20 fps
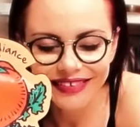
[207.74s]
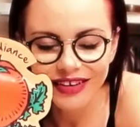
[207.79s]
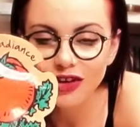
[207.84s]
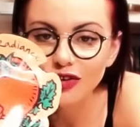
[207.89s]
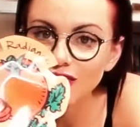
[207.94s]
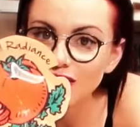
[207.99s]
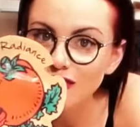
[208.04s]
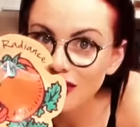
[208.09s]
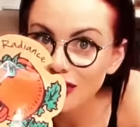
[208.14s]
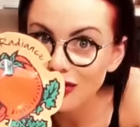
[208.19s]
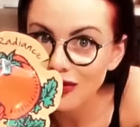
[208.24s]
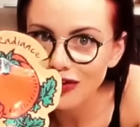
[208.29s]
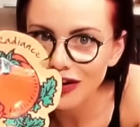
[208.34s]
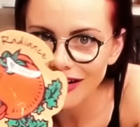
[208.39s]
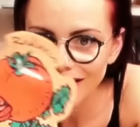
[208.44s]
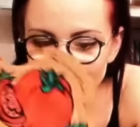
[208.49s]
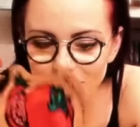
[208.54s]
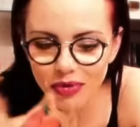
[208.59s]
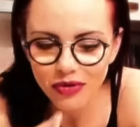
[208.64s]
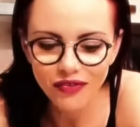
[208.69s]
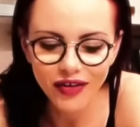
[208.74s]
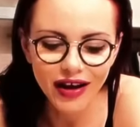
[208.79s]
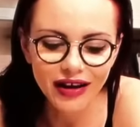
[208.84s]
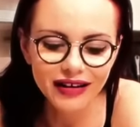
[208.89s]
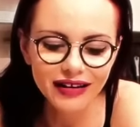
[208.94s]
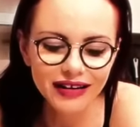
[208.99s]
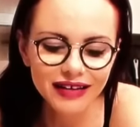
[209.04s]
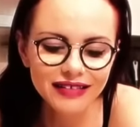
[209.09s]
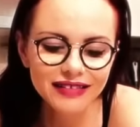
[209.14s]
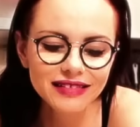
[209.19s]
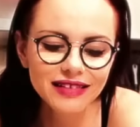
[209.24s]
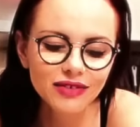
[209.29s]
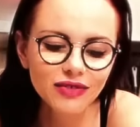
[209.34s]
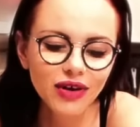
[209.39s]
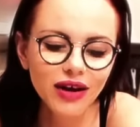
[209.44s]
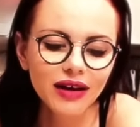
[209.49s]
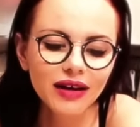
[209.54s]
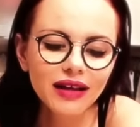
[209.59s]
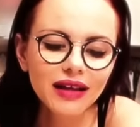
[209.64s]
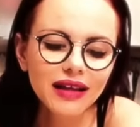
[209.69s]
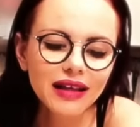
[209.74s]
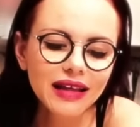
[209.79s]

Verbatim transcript: eh, non vedo l'ora di provarle queste qua